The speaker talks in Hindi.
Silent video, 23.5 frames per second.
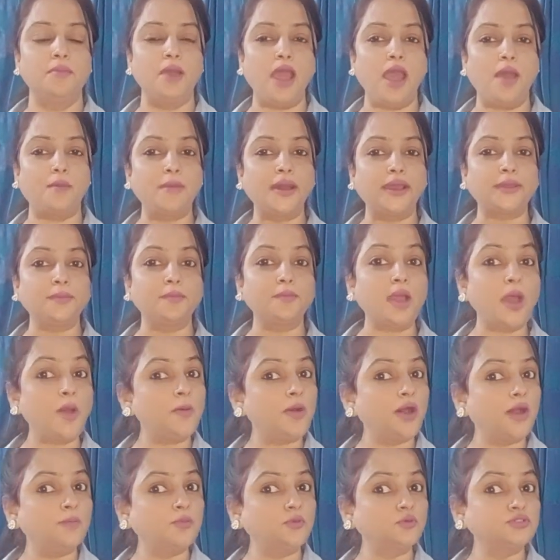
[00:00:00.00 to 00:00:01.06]
हमारे माँ
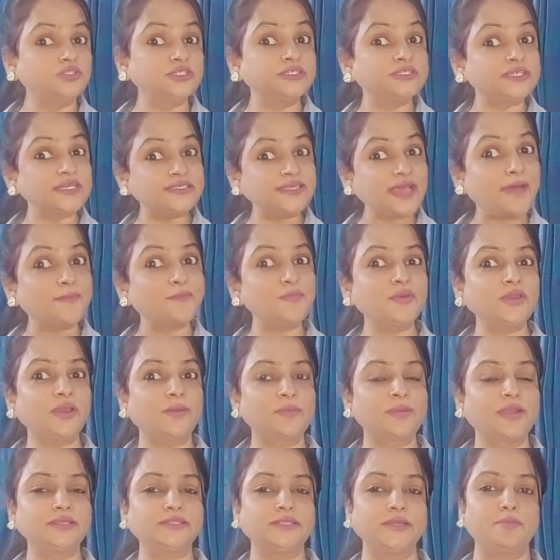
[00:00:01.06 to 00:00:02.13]
बाप हो जिनके साथ भी हम
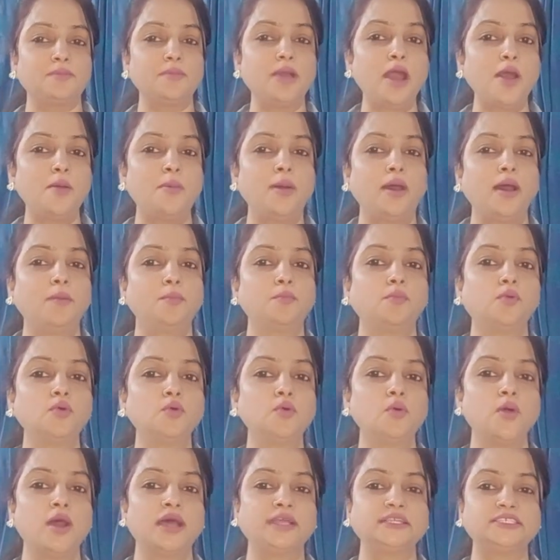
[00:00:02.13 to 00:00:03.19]
गए थे माँ बाप
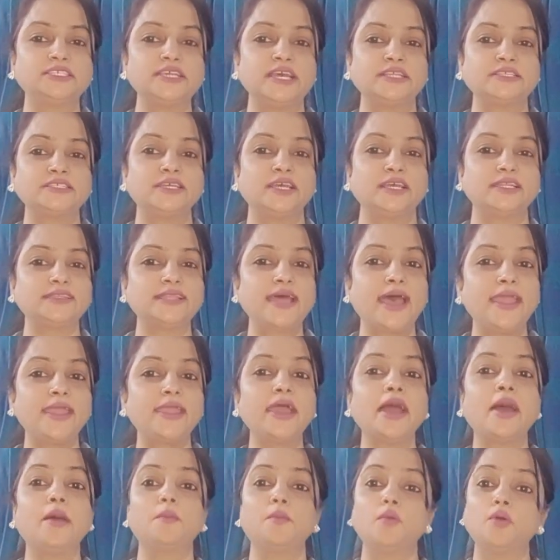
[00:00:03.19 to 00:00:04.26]
बुआ चाचा
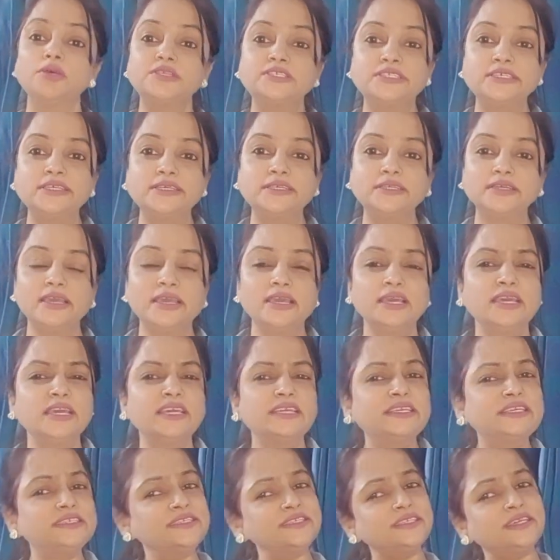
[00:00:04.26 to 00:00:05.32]
ताया मौसी
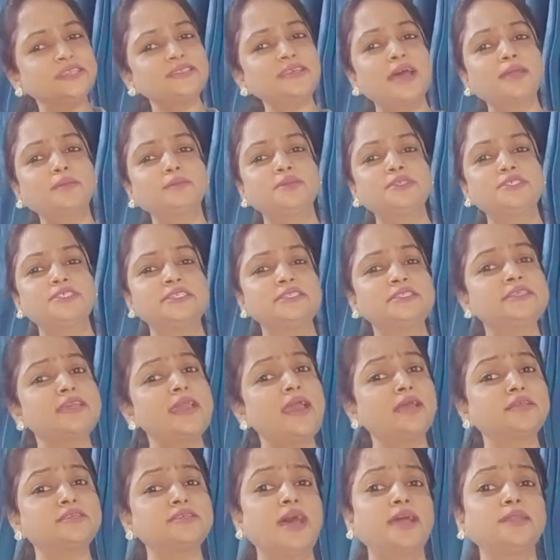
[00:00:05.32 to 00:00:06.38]
किसी के साथ भी
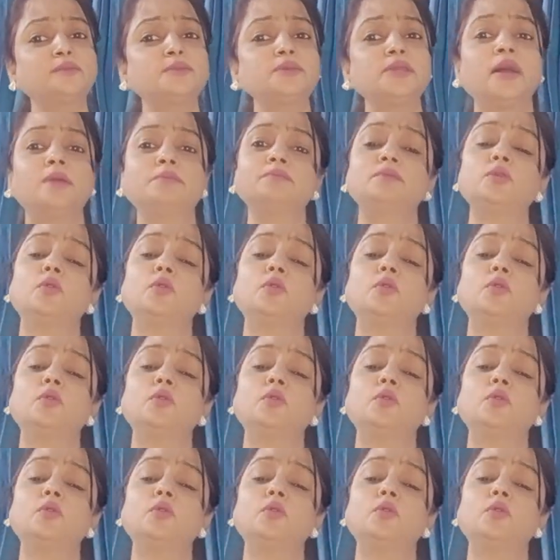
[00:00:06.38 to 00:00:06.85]
जिनके साथ भी हम